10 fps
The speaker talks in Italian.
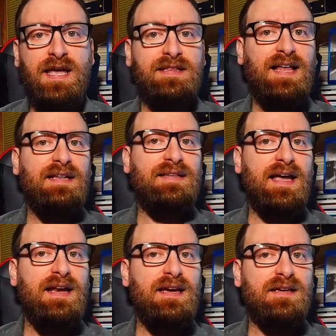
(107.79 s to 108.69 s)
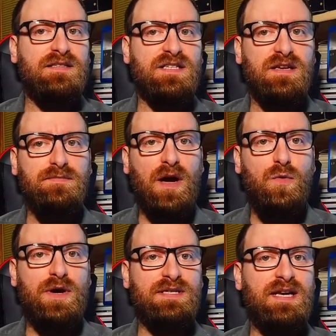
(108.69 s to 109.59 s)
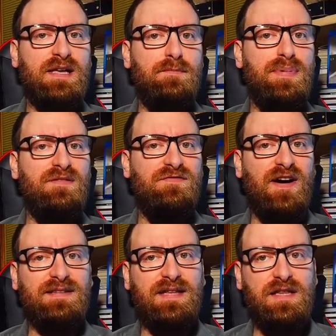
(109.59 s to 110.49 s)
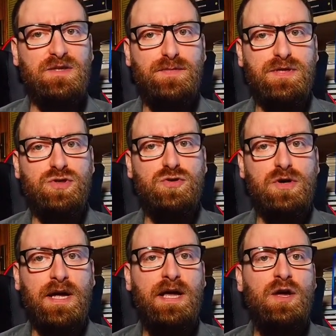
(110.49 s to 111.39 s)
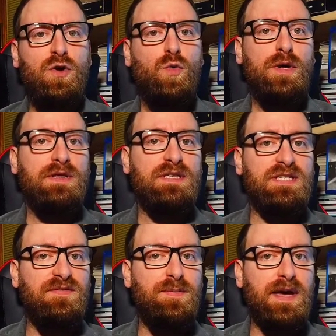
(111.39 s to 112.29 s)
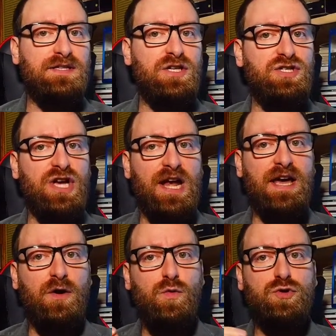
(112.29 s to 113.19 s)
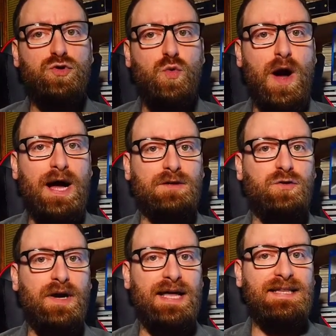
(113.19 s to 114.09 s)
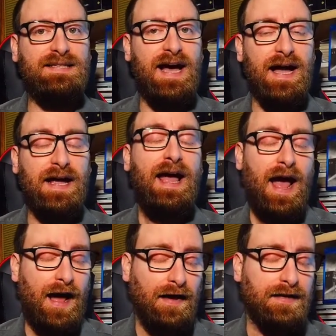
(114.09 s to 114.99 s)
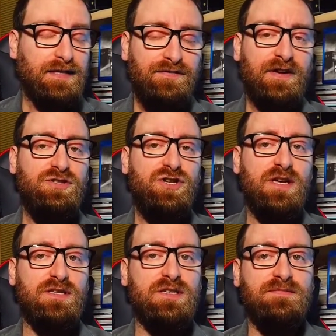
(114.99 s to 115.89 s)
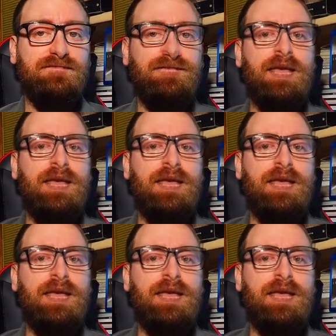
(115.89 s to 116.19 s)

Dal trailer sembra una serie ben fatta e di spessore, quindi se vi piace il genere Uno sguardo è da dare anche se francese.